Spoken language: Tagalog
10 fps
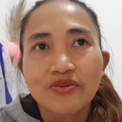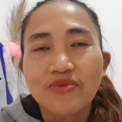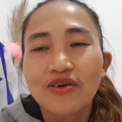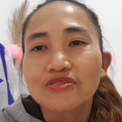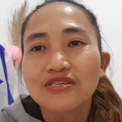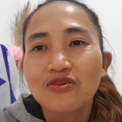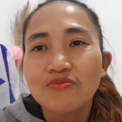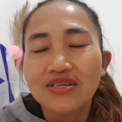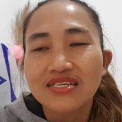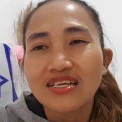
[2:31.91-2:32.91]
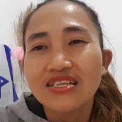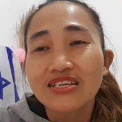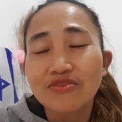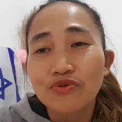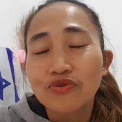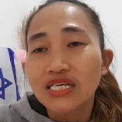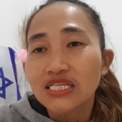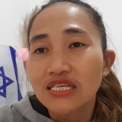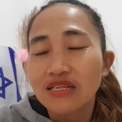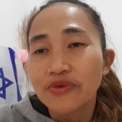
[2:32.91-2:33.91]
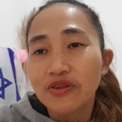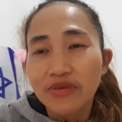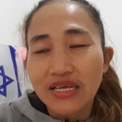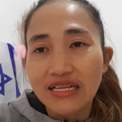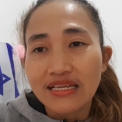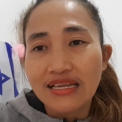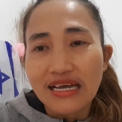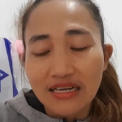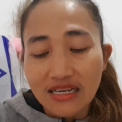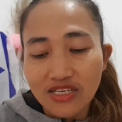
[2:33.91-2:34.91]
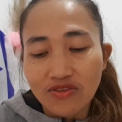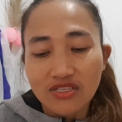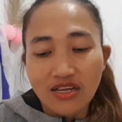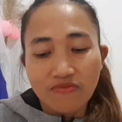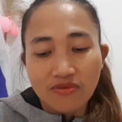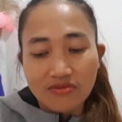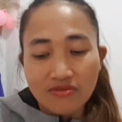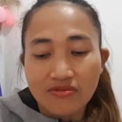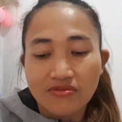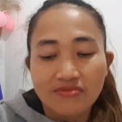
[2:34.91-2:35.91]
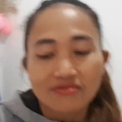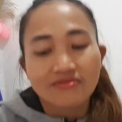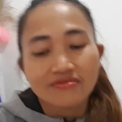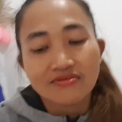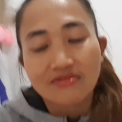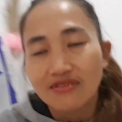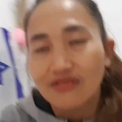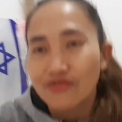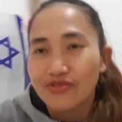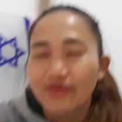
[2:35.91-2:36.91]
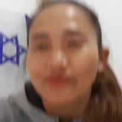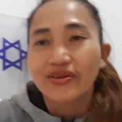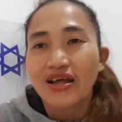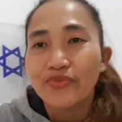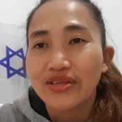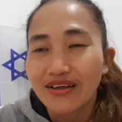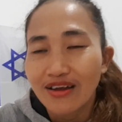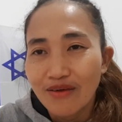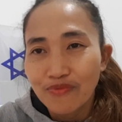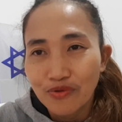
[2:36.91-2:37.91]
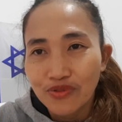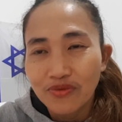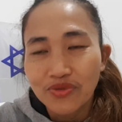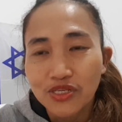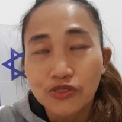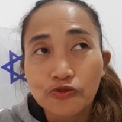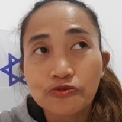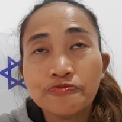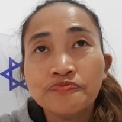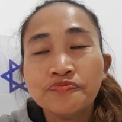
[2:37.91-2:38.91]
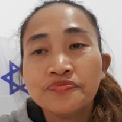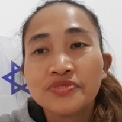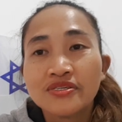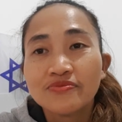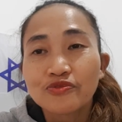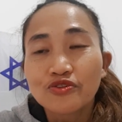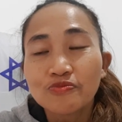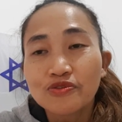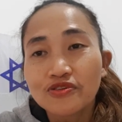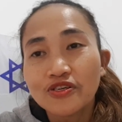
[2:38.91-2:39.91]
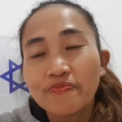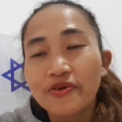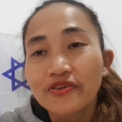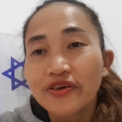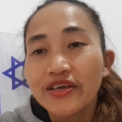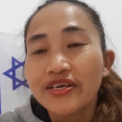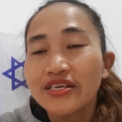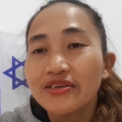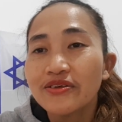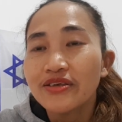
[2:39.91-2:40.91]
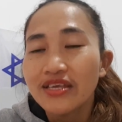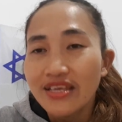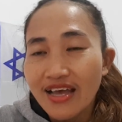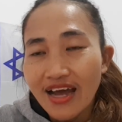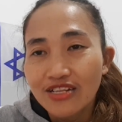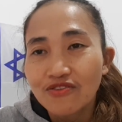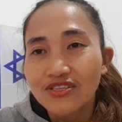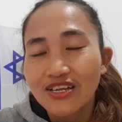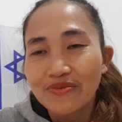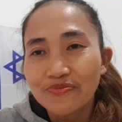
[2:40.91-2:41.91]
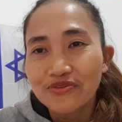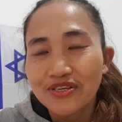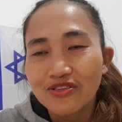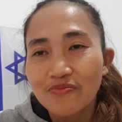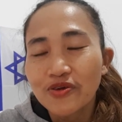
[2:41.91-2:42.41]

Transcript: Pero bago sila umalis, na-interview ko lang sila, pero maikli lang kasi yung cellphone ko. Maraming naka-upload na video. Putol-putol yun, pero i-add ko na lang po dito.